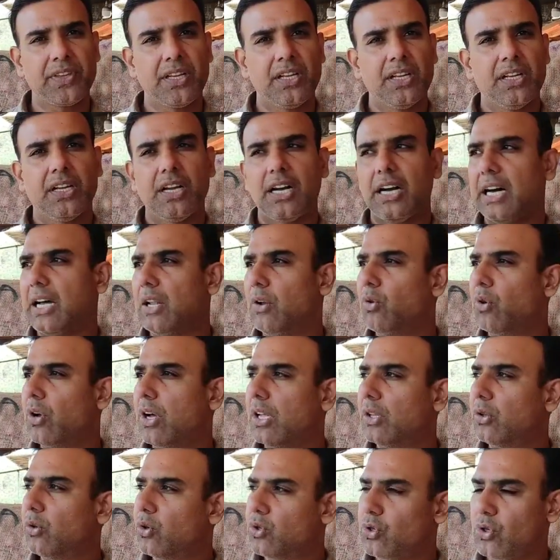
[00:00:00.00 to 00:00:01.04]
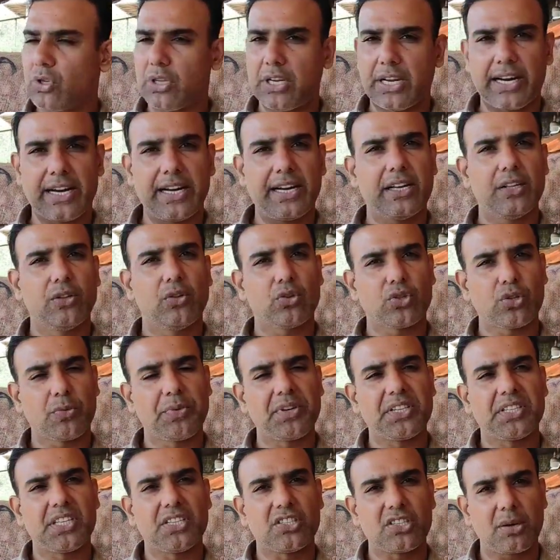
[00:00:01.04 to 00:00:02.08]
हाँ आलू का 200 सौ लेकर दो सौ
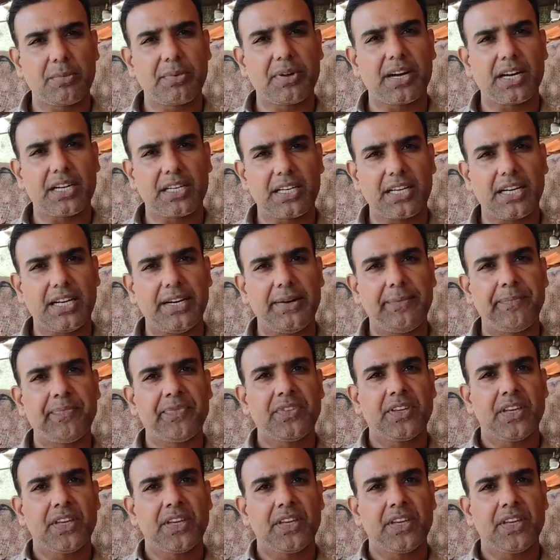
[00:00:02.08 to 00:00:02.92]
बीस तीस रूपए कट्टा है